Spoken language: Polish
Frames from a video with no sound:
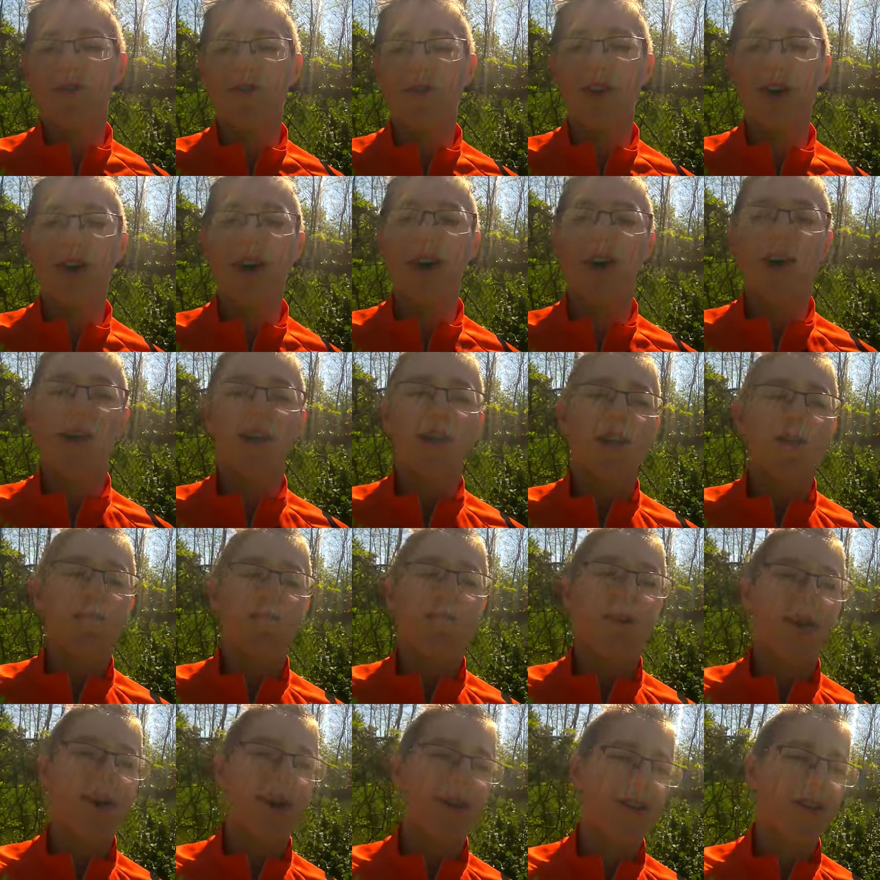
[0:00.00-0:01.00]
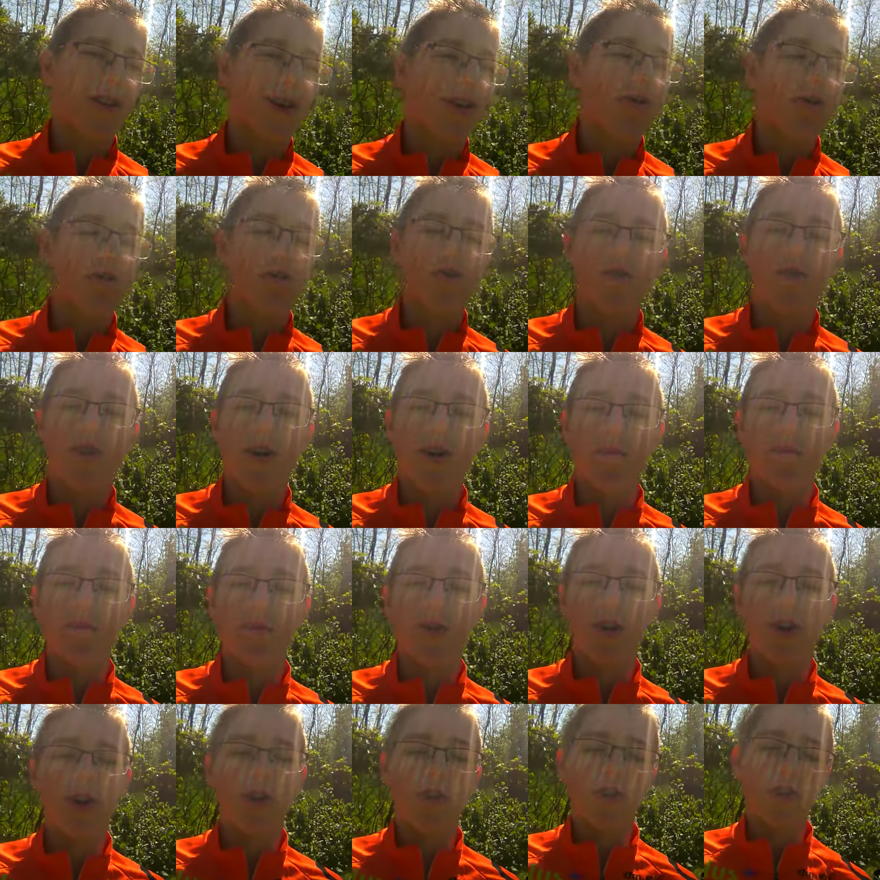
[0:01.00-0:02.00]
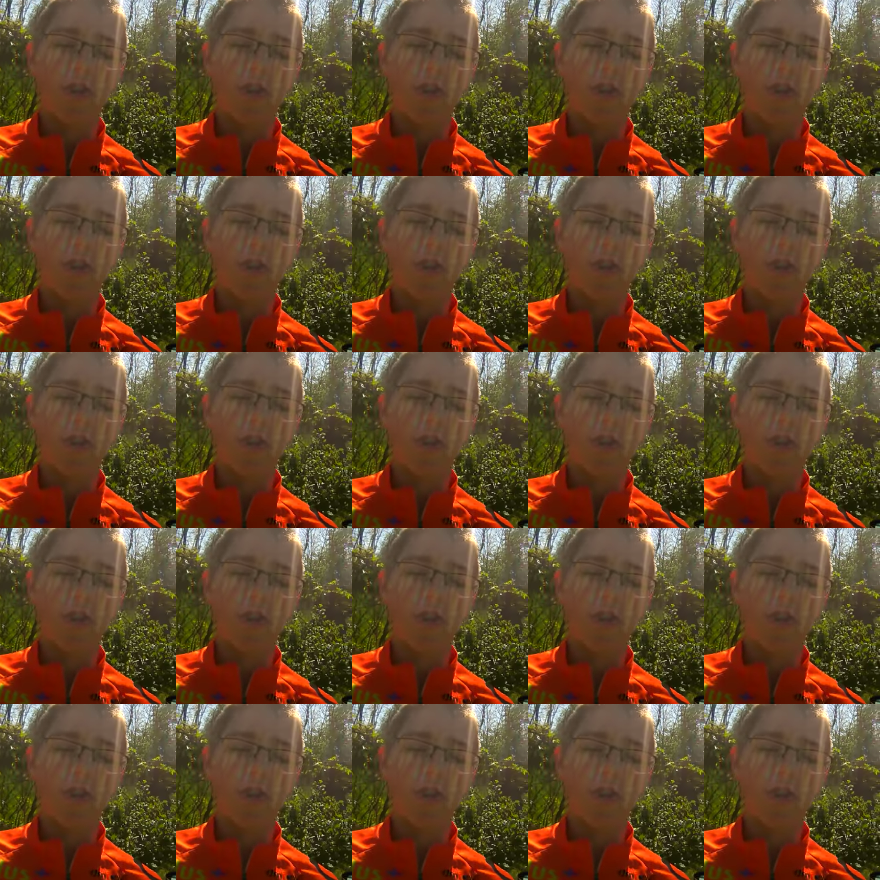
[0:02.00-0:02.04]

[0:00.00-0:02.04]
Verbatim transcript: na pokazaniu Wam mojej